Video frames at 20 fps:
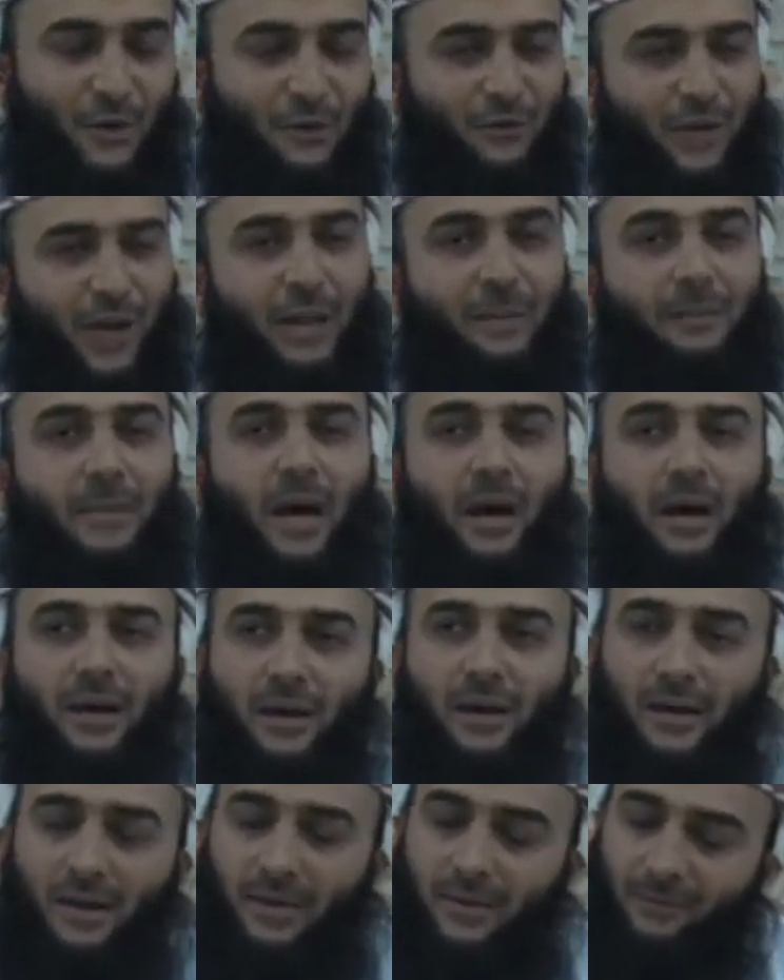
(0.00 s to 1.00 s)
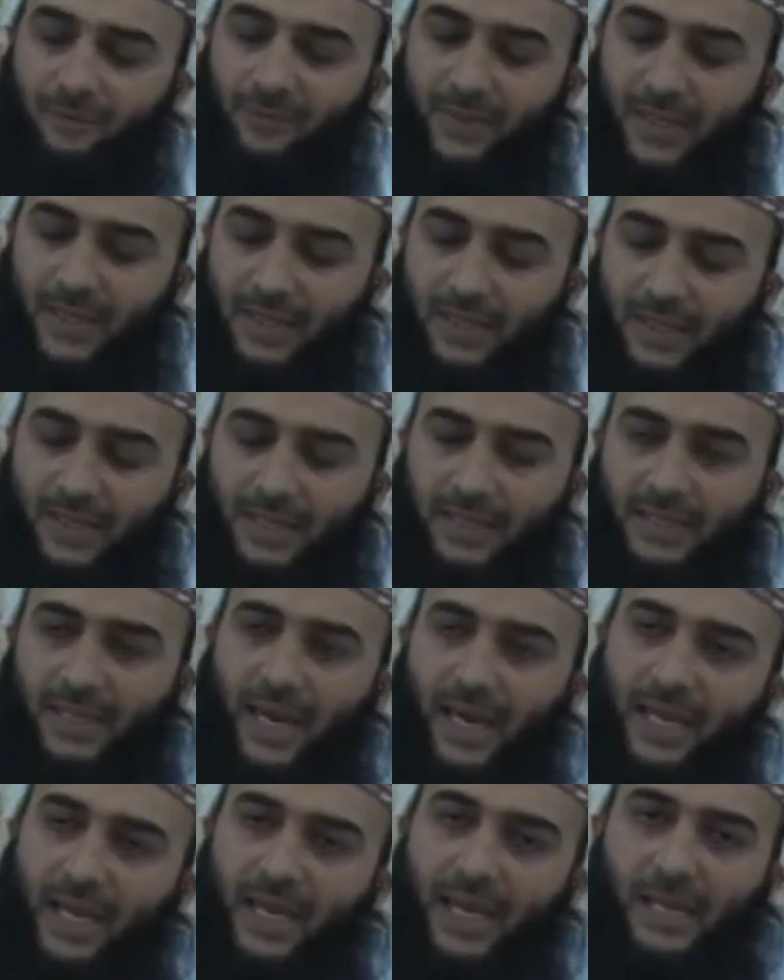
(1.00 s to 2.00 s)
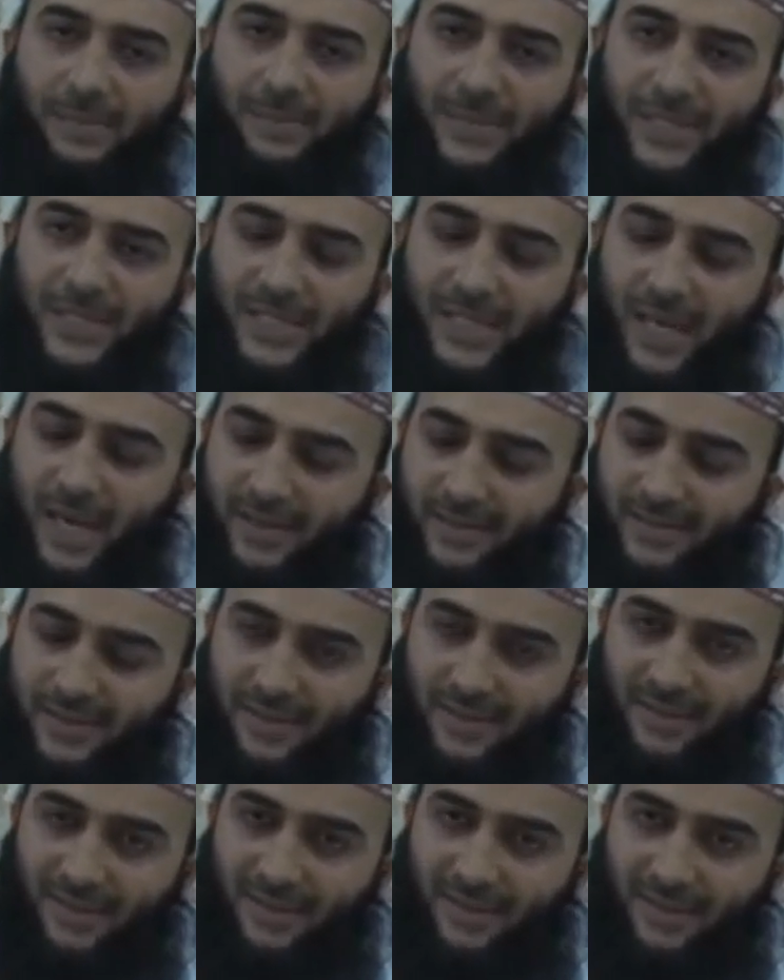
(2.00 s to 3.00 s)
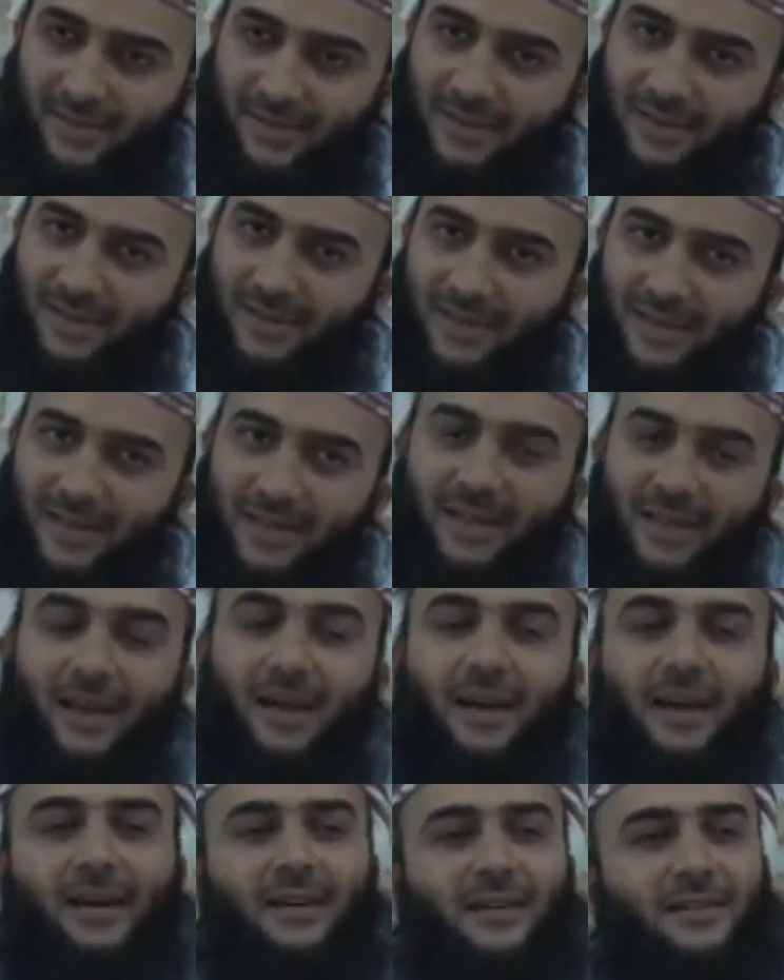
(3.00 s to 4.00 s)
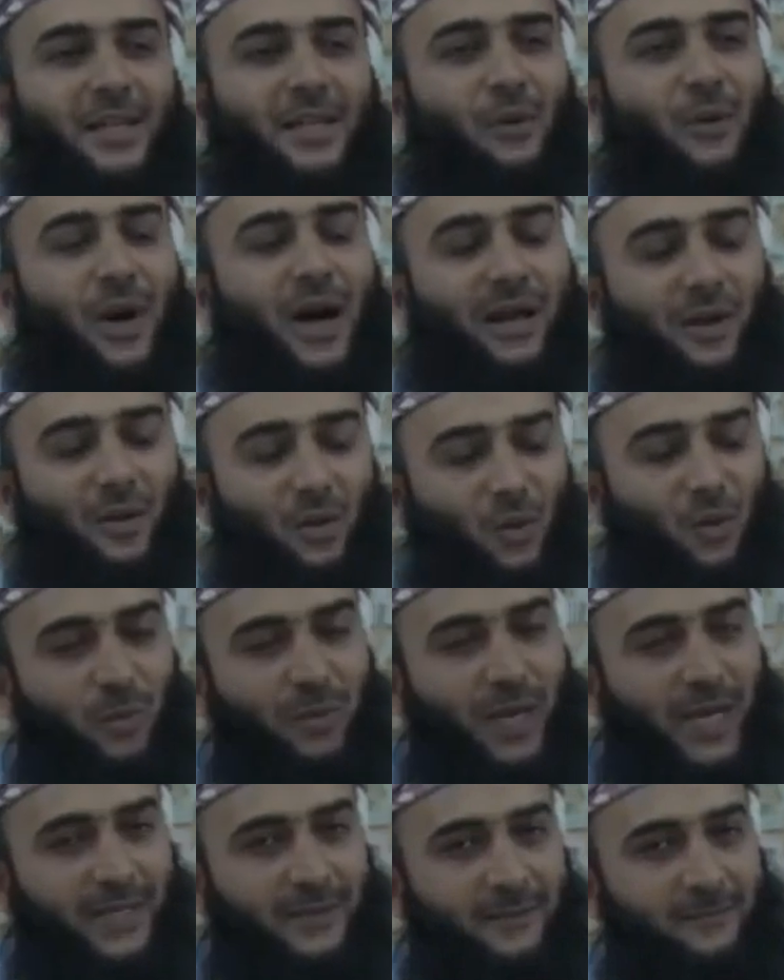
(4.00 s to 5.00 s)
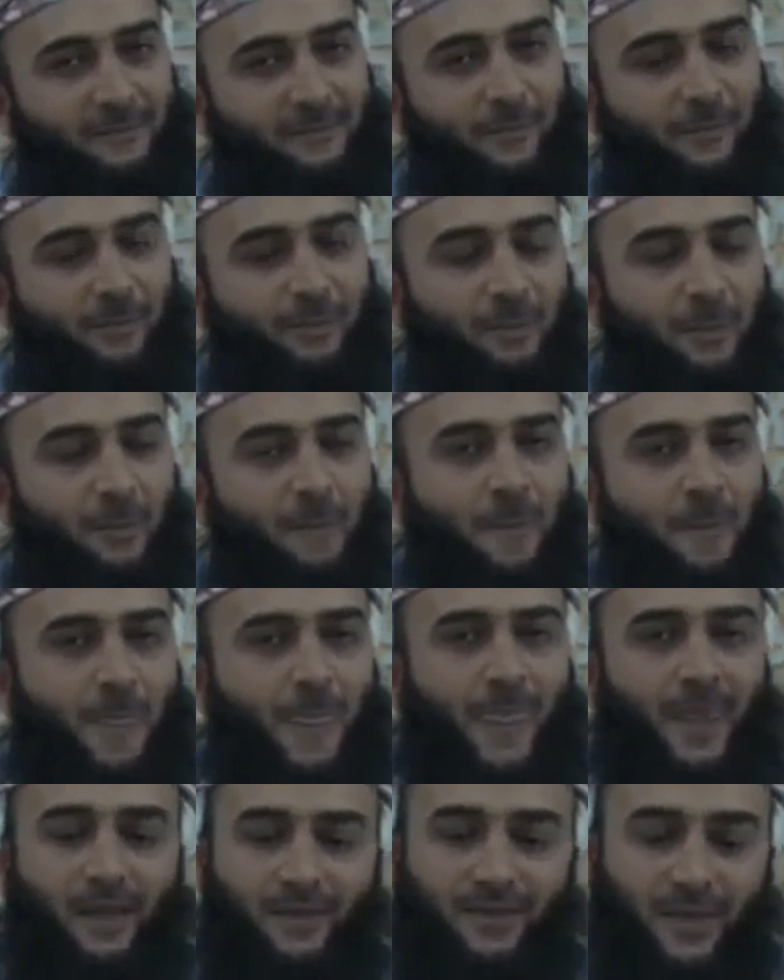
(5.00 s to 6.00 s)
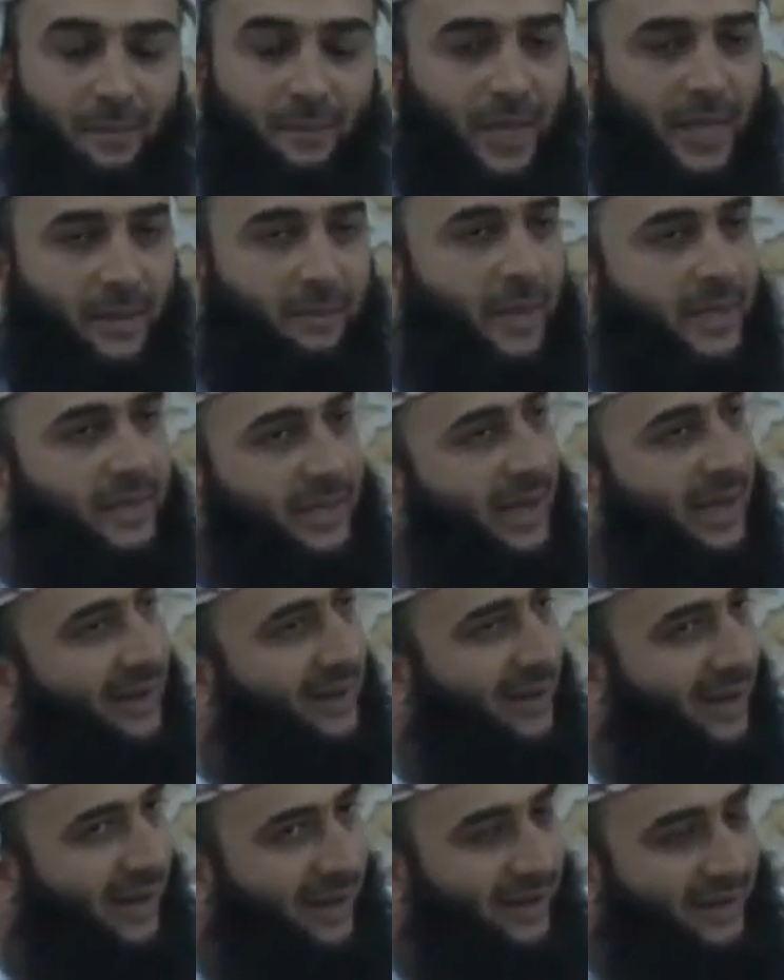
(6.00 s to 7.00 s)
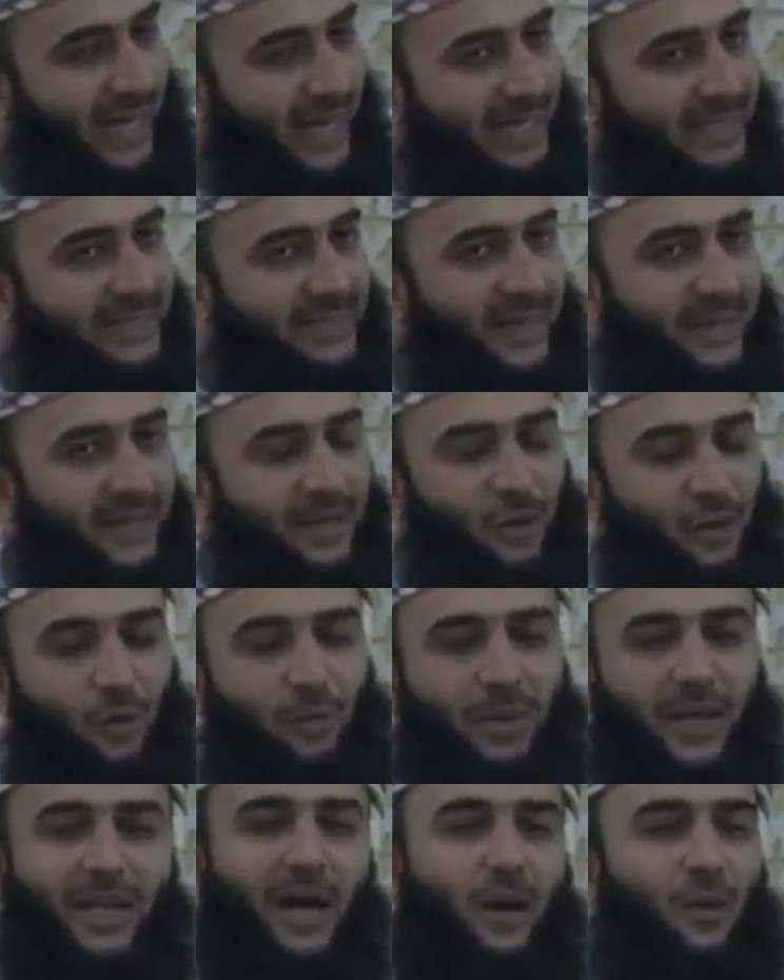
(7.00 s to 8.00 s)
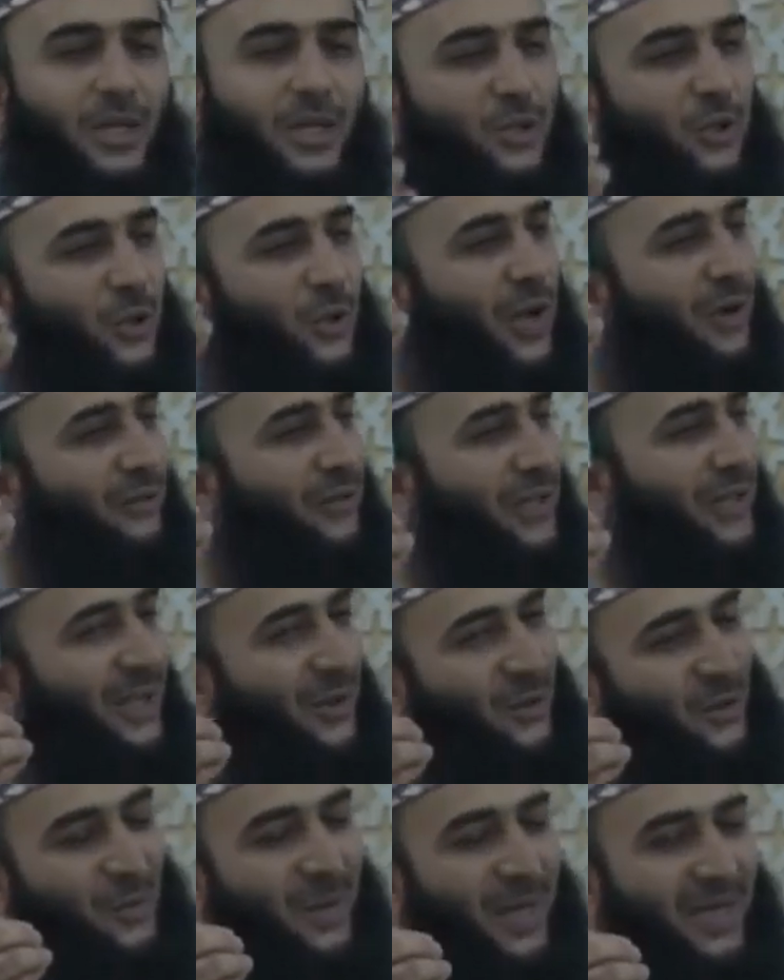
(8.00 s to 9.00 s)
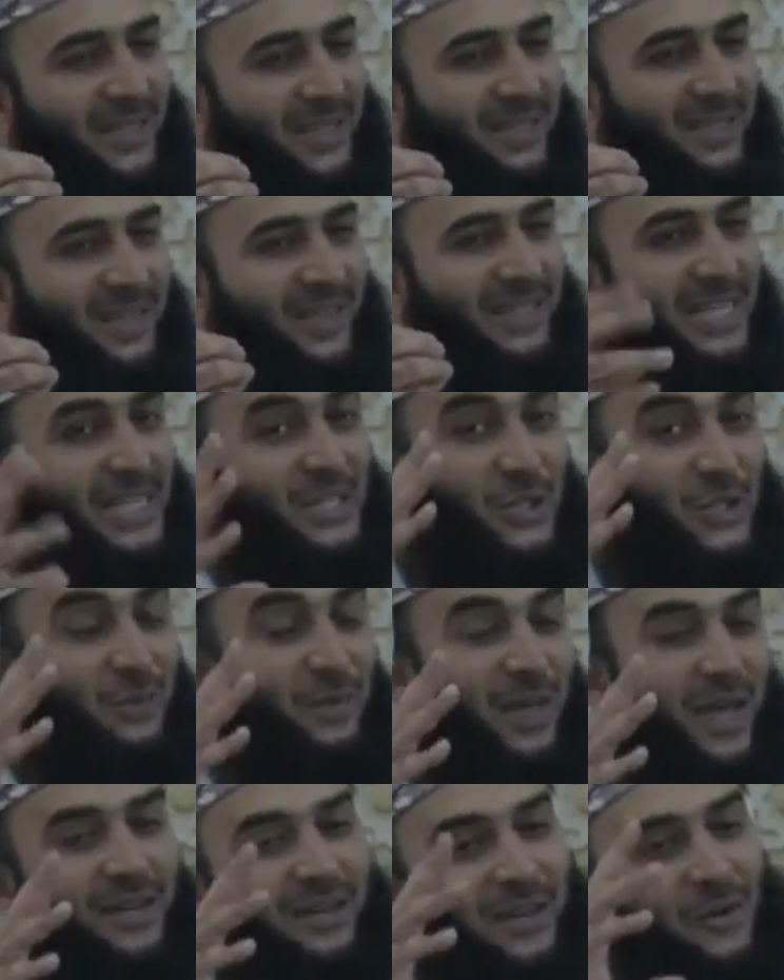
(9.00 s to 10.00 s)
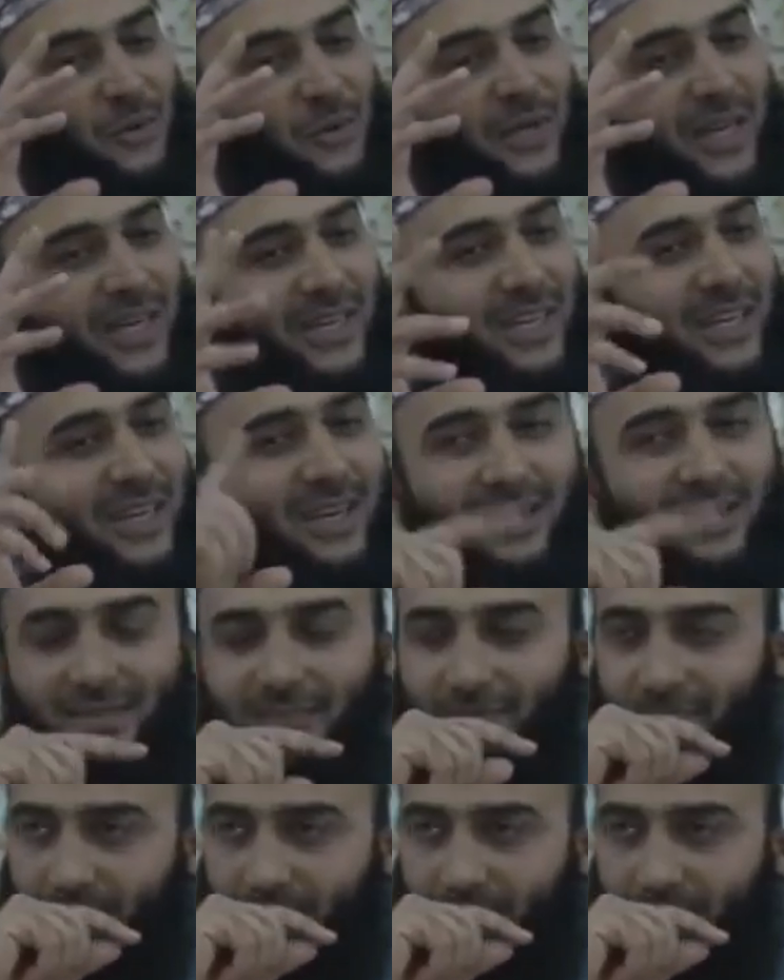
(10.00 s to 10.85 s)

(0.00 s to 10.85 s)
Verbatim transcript: فالمهرة كان لها امتداد إلى دواخل عمان طبعا من يقرأ عن تاريخ عمان أو الجغرافية العمانية يجد بأن هناك